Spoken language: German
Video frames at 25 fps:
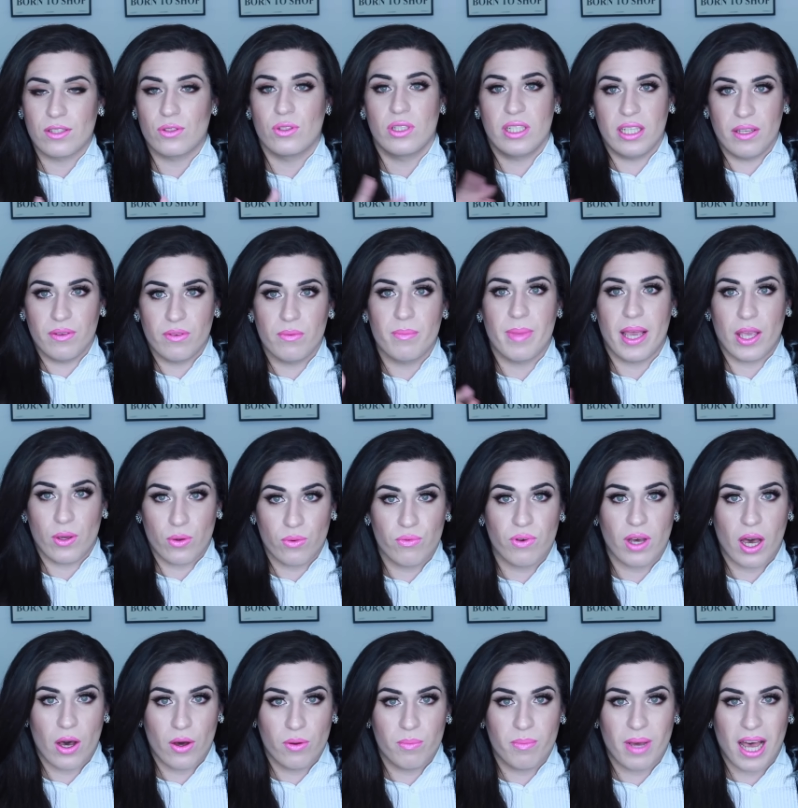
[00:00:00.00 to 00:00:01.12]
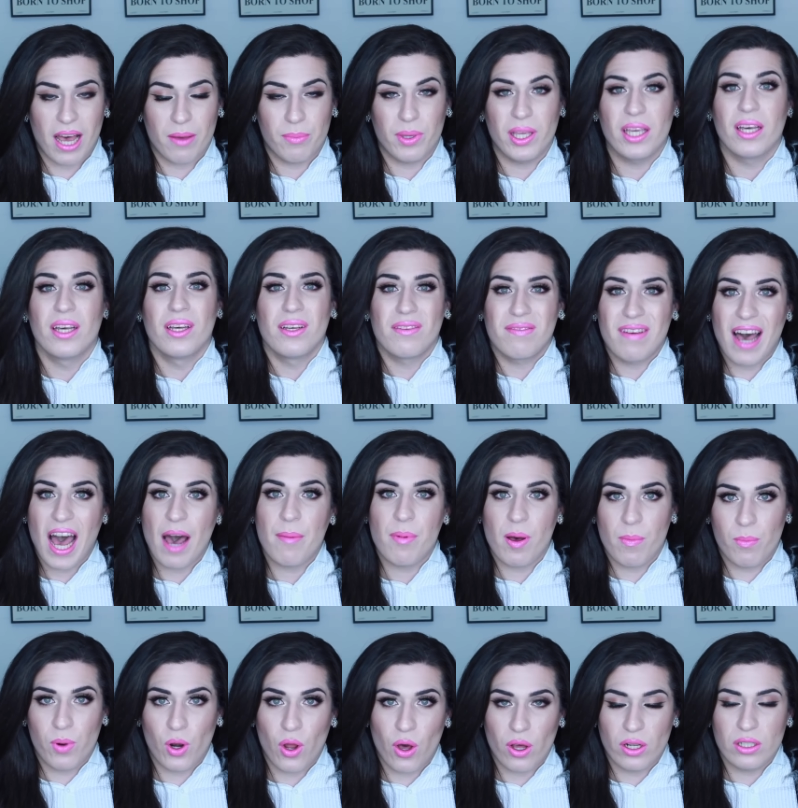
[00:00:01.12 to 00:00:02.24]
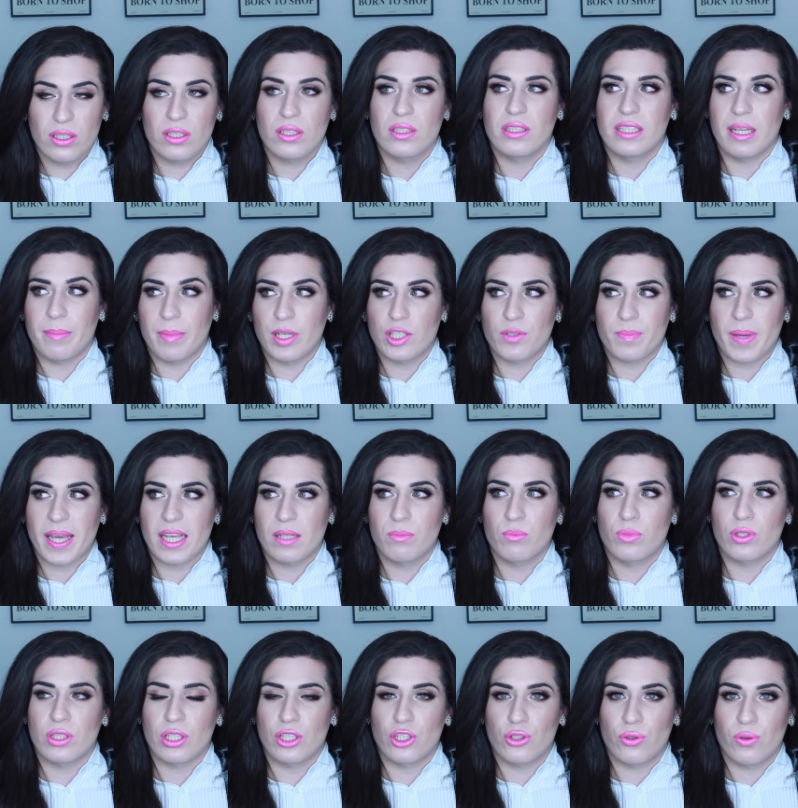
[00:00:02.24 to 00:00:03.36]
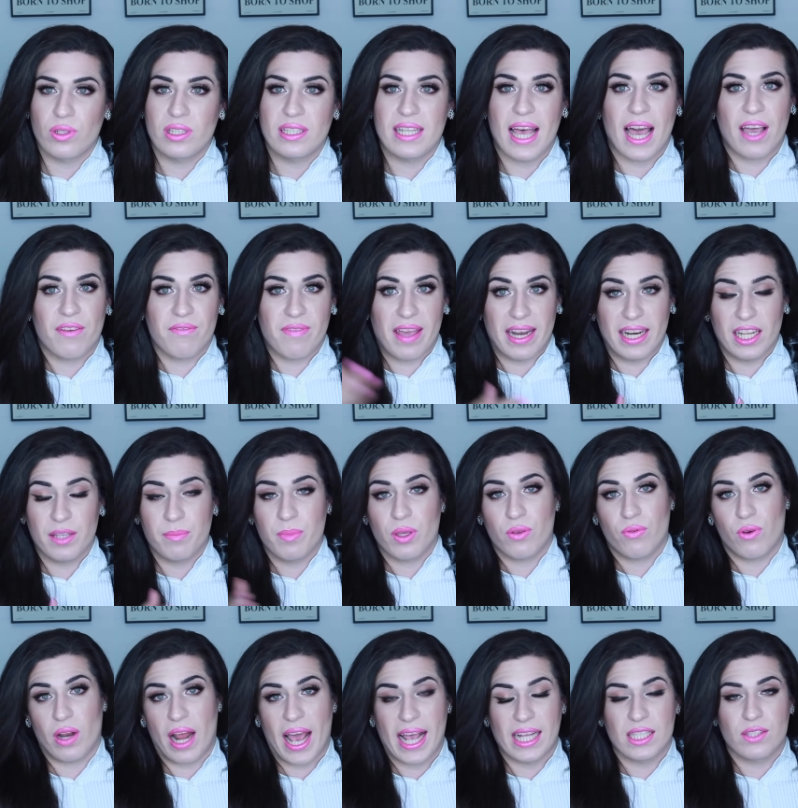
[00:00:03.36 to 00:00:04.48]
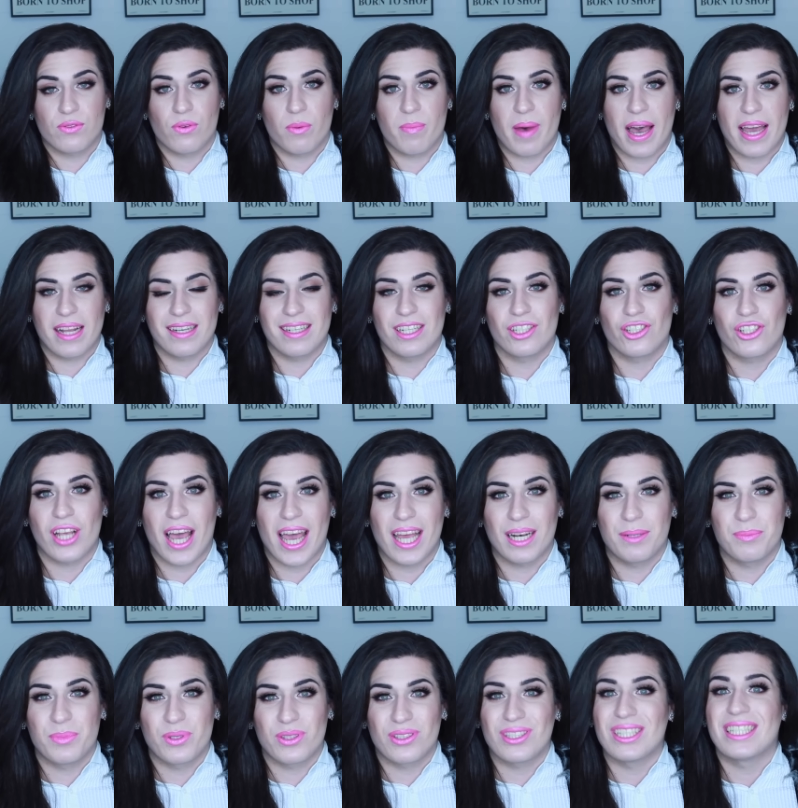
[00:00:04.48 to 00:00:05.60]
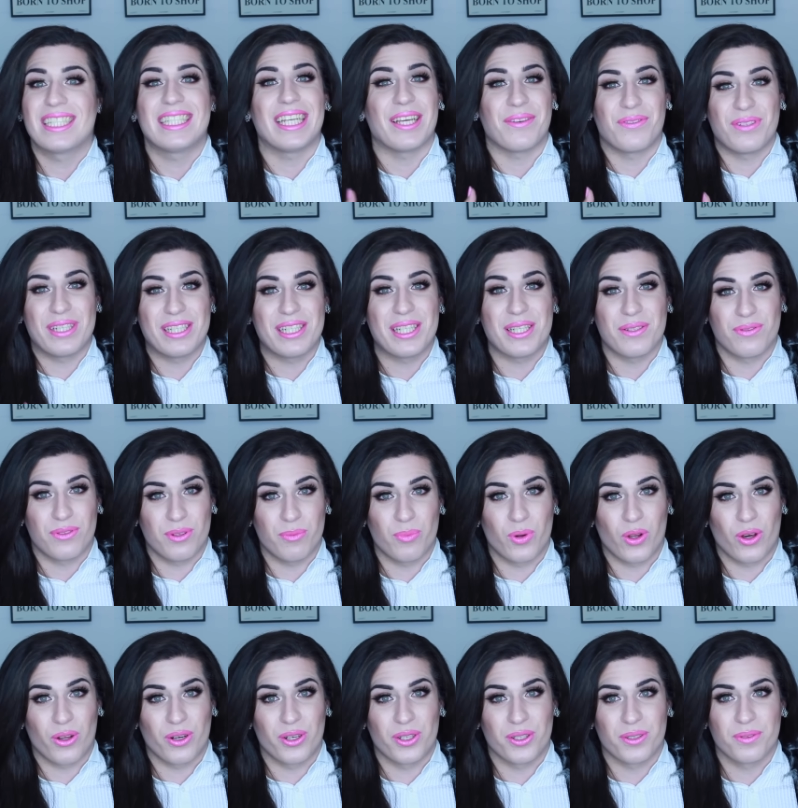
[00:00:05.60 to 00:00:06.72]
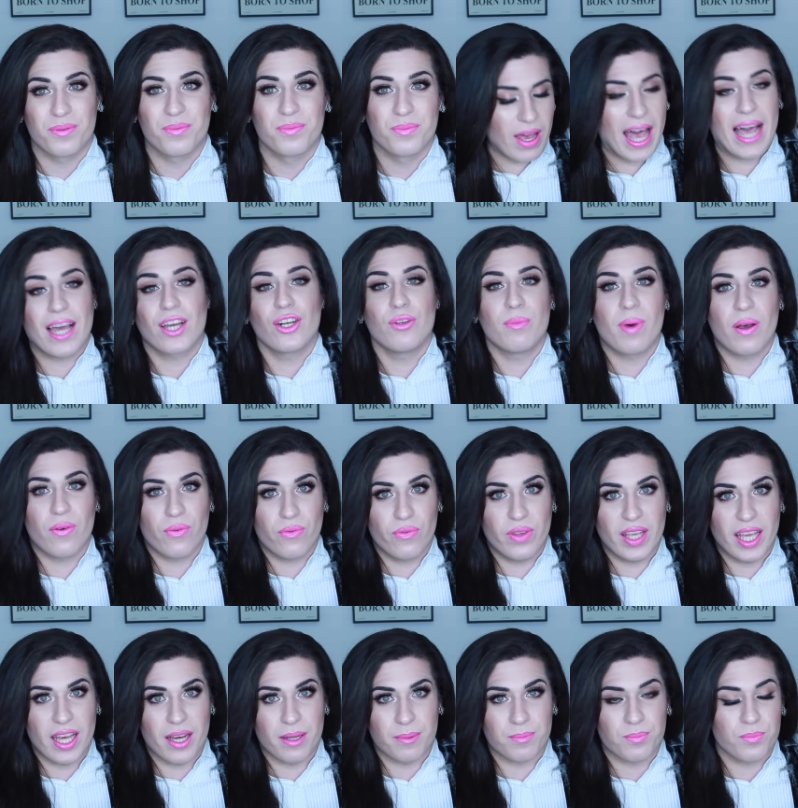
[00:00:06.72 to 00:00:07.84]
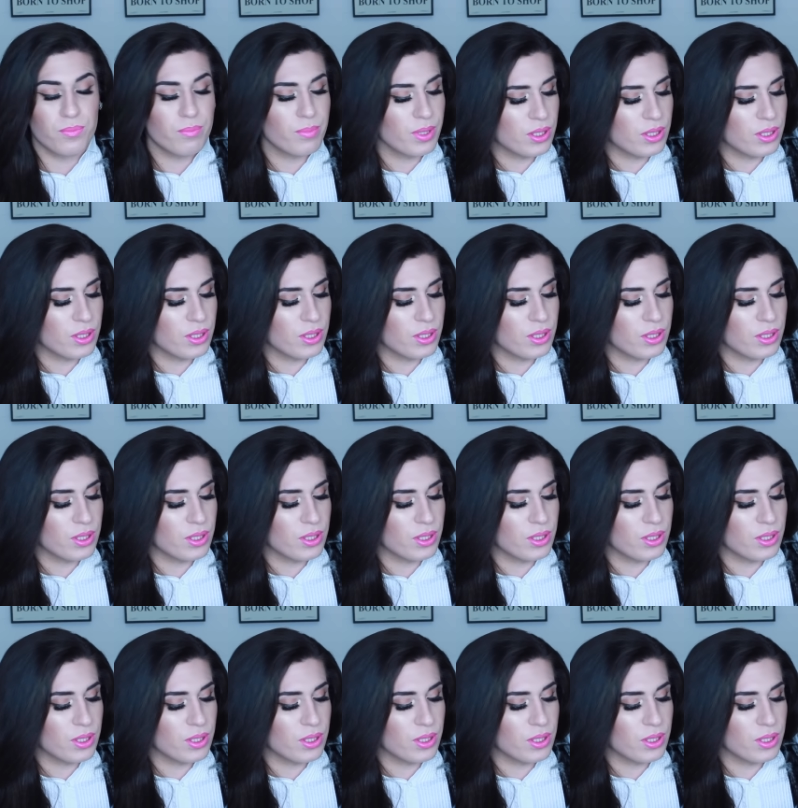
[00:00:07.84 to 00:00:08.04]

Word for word: also die Meerjungfrauen-Barbie, war aber blond. Dementsprechend muss ich schon sagen, wenn ich mich für eins für beiden entscheiden müsste, definitiv die blonde. Frage Nummer 4.